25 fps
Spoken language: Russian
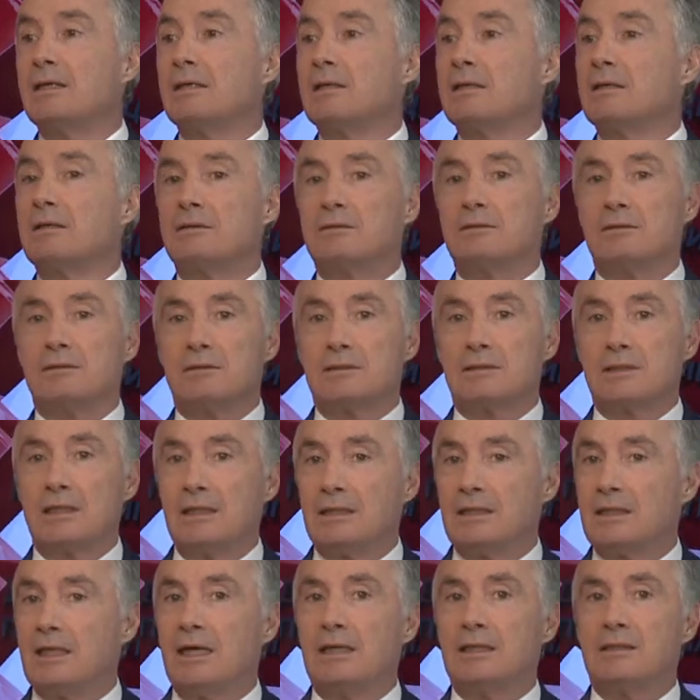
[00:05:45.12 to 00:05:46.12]
э,
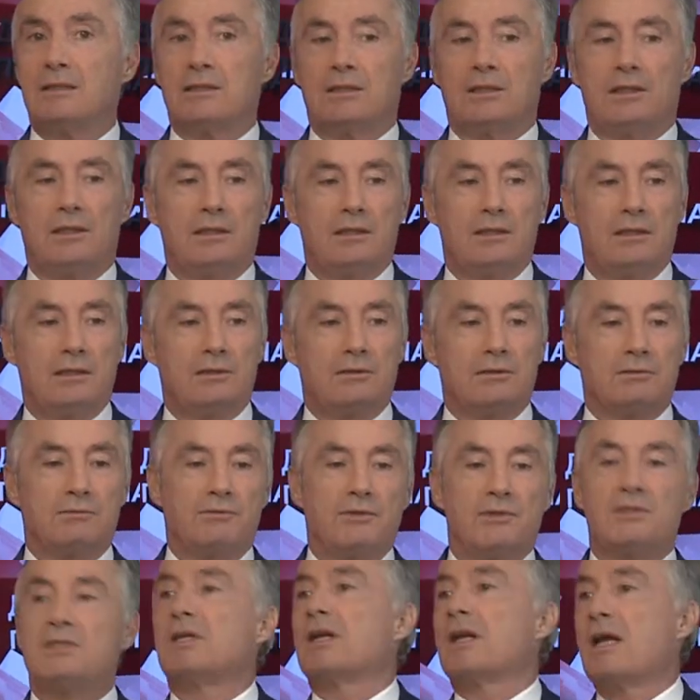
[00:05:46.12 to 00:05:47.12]
солдаты или
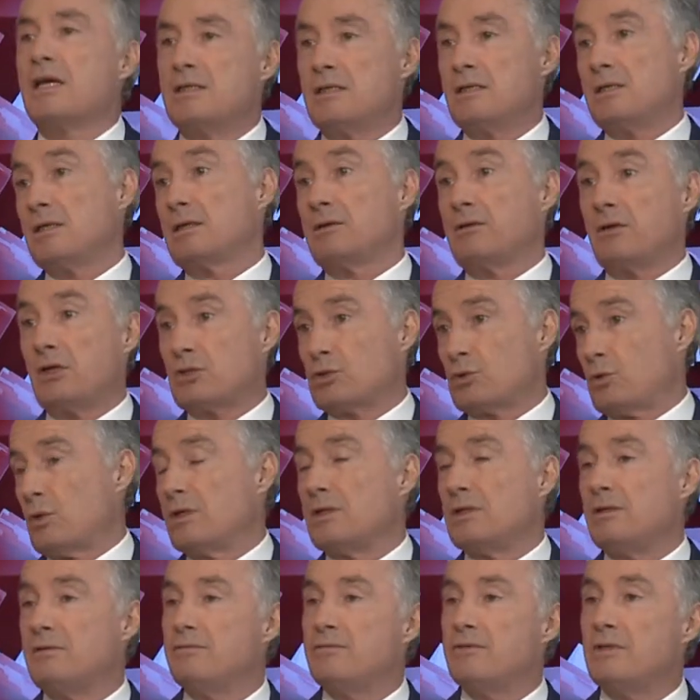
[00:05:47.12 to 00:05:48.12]
ветераны, не говорят, что
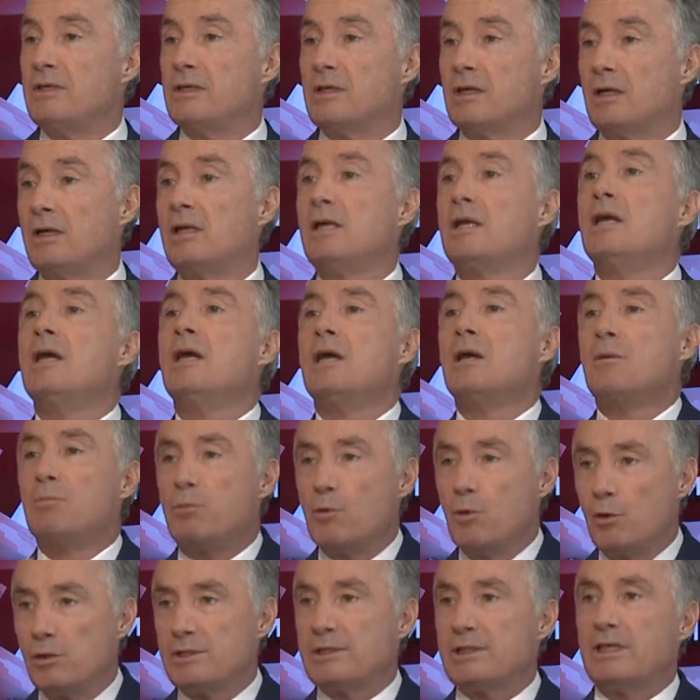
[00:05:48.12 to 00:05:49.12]
они выиграли,
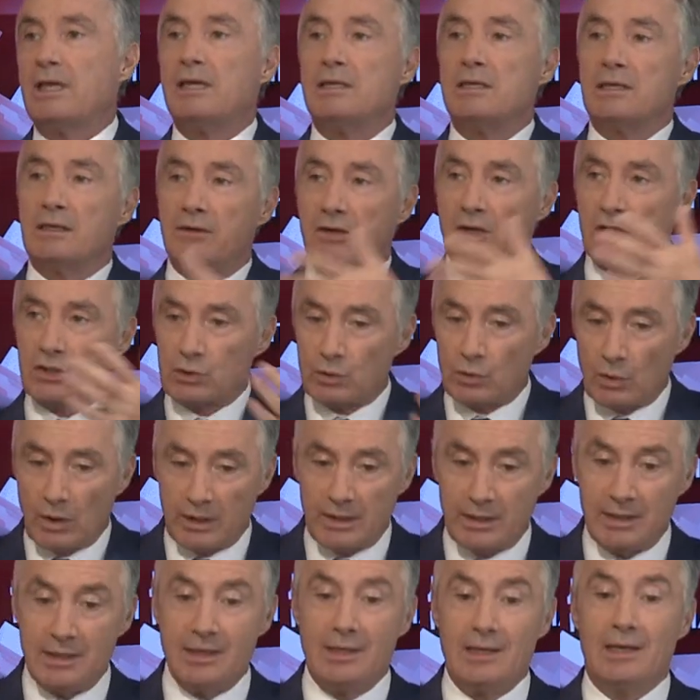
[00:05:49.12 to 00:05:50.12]
польские, они говорят, что
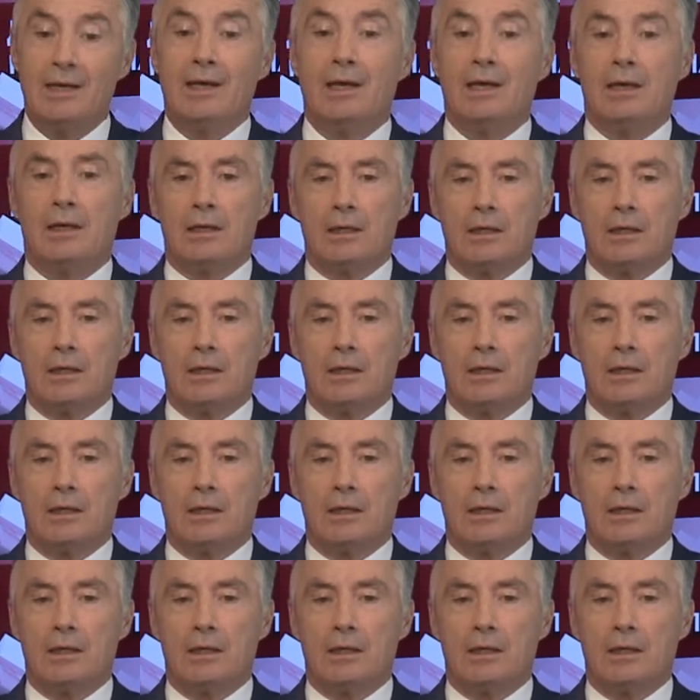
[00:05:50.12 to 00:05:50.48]
они...